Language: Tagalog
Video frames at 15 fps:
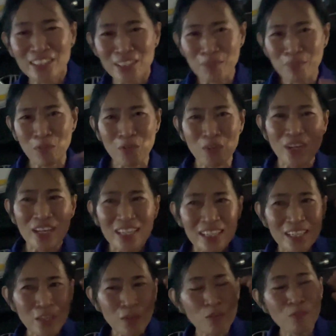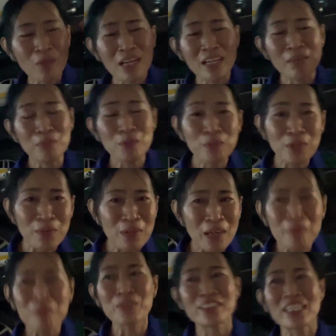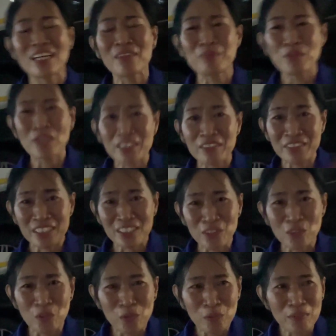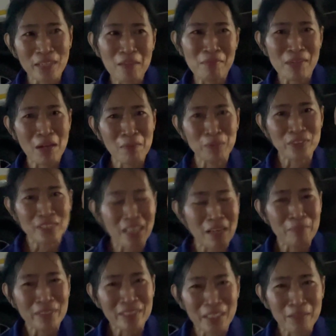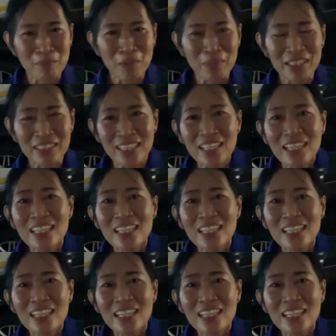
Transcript: Sana po kung makapunta po kayo dito, maraming maraming po salamat kay ma'am at